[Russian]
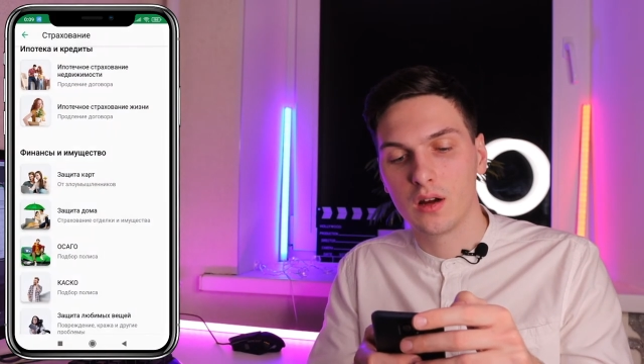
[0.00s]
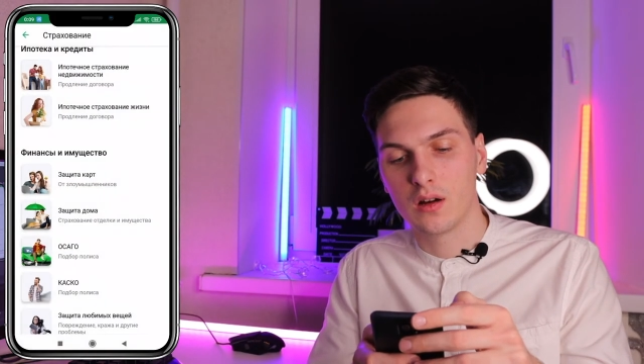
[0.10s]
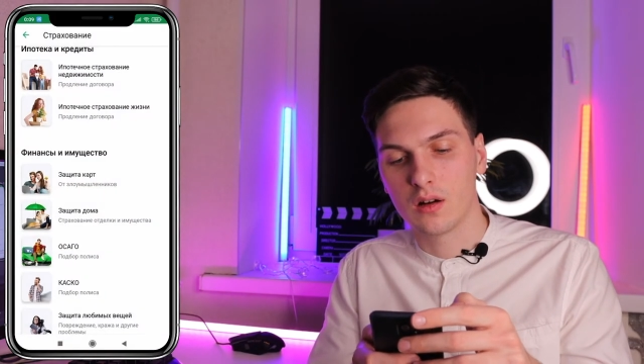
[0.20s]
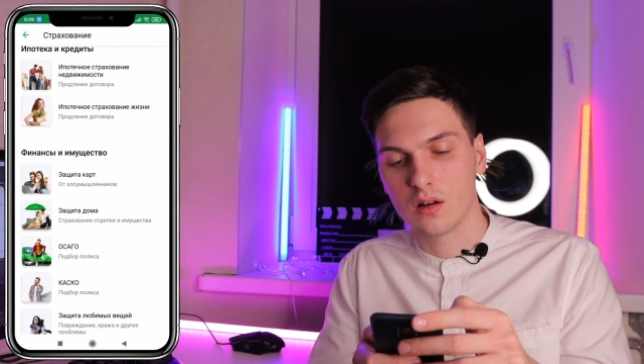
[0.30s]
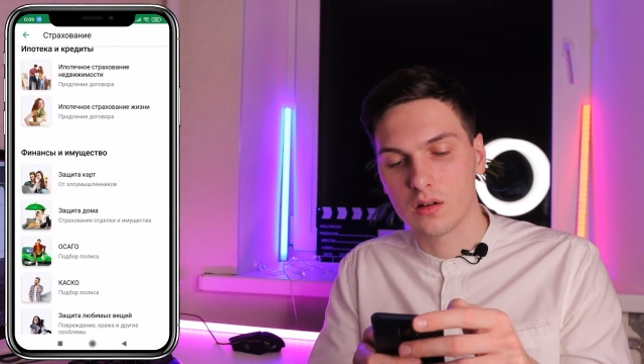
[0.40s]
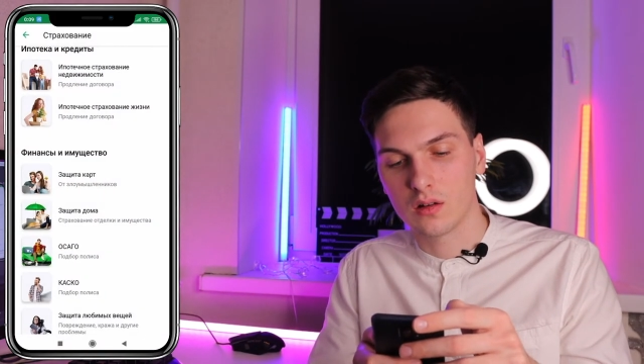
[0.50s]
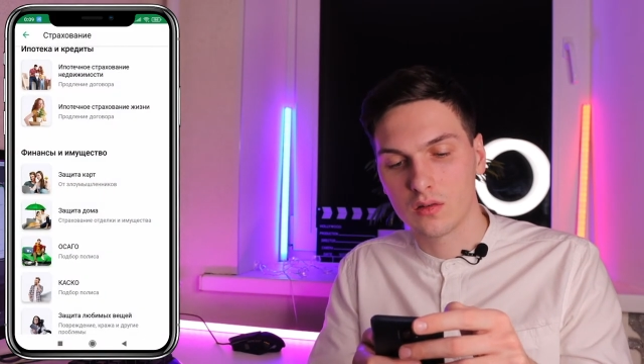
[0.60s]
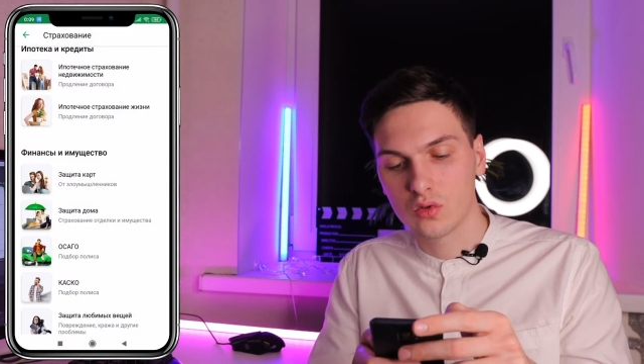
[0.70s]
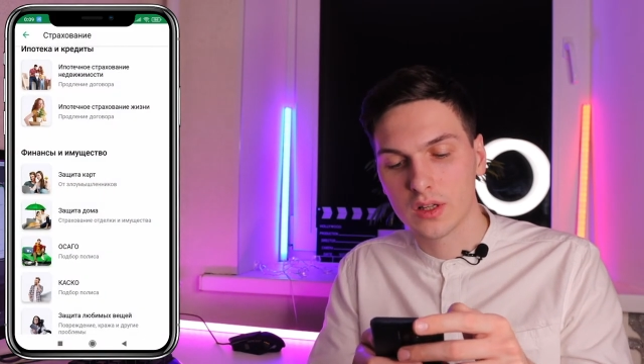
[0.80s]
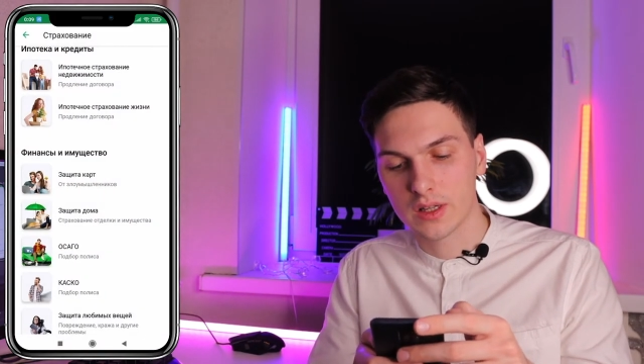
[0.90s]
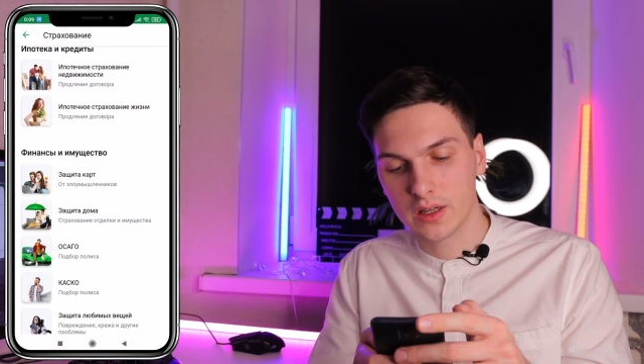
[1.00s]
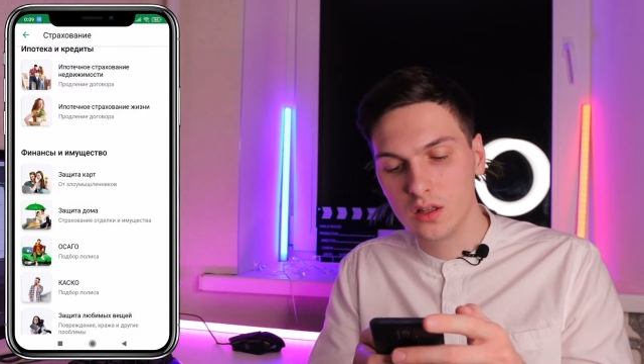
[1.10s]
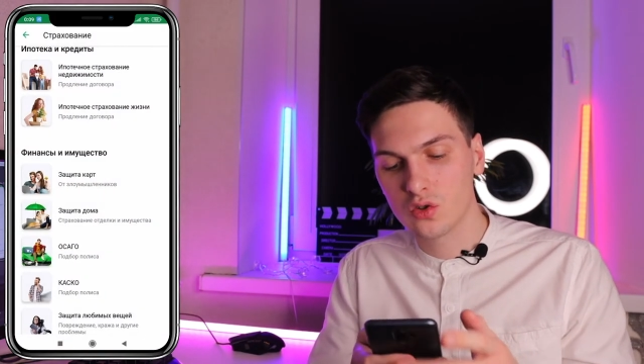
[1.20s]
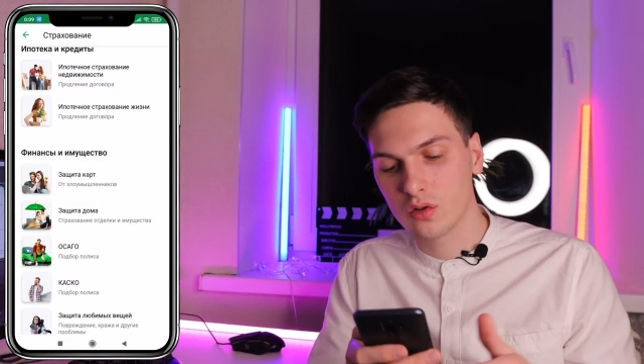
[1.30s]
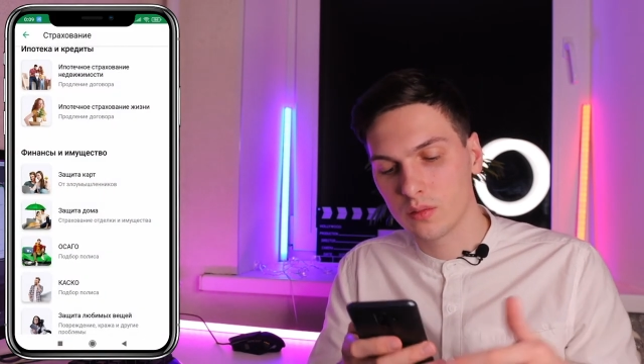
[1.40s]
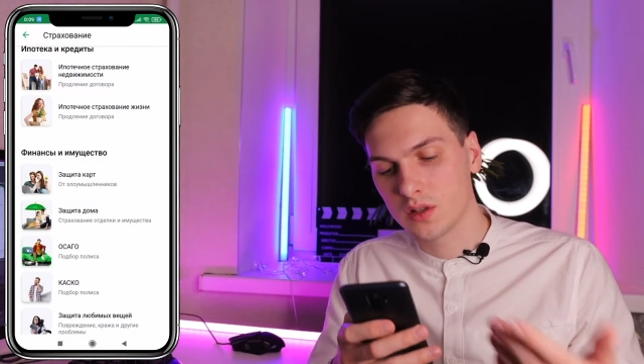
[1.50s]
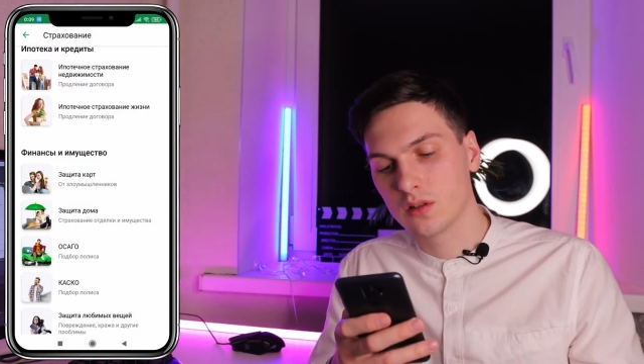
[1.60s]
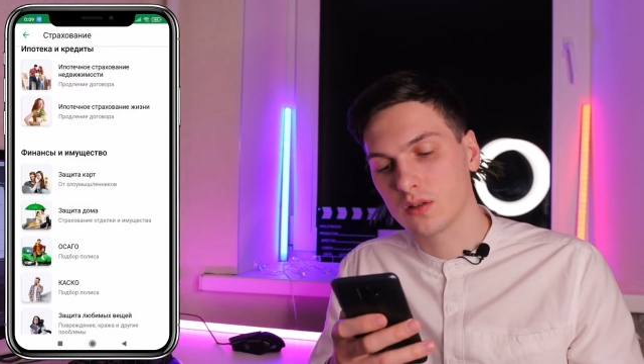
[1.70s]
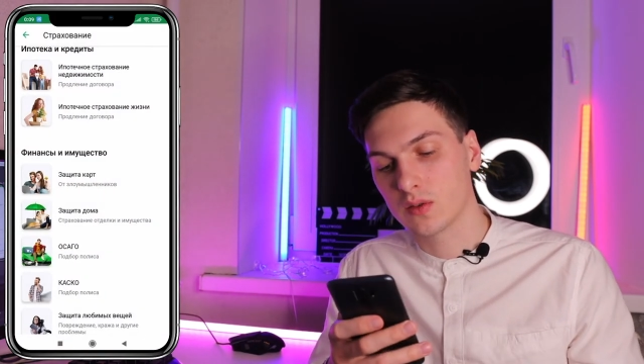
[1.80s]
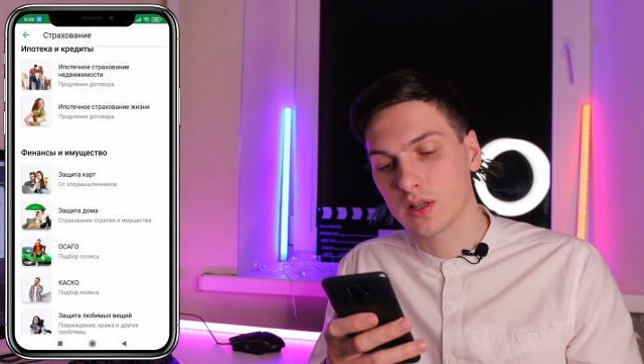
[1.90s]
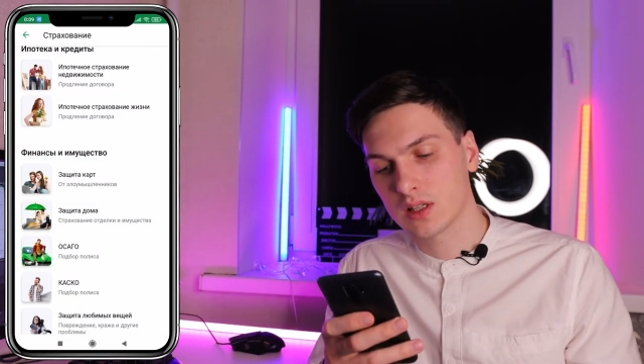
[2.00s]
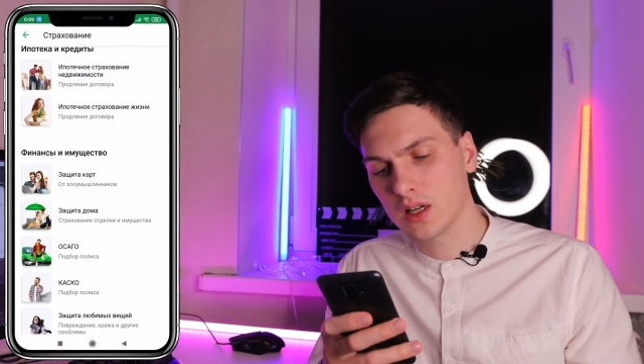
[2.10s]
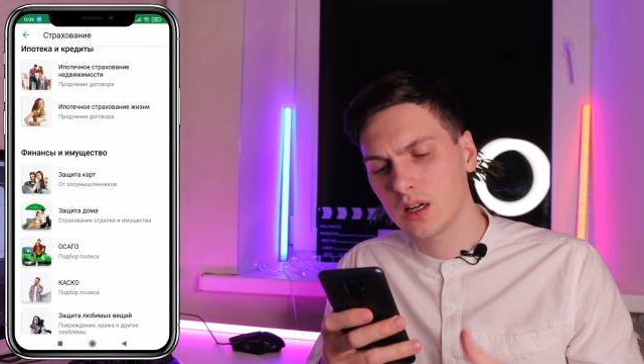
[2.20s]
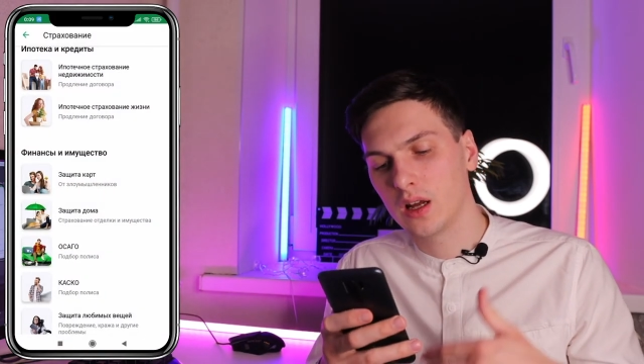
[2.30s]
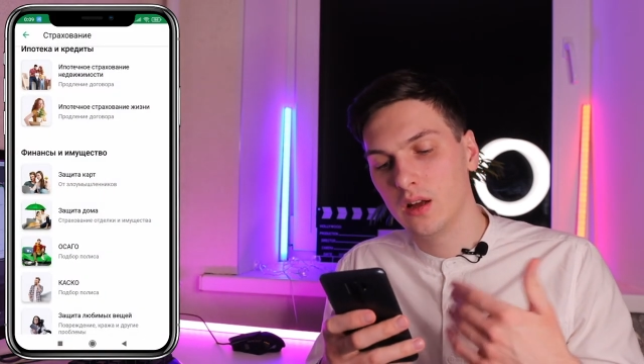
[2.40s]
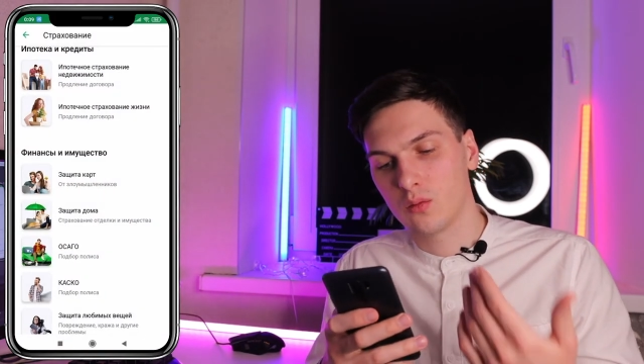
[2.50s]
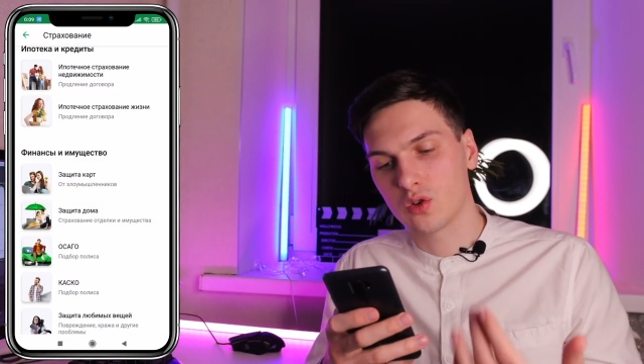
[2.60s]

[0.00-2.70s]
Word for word: а, куда заходить, чтобы сделать автосага.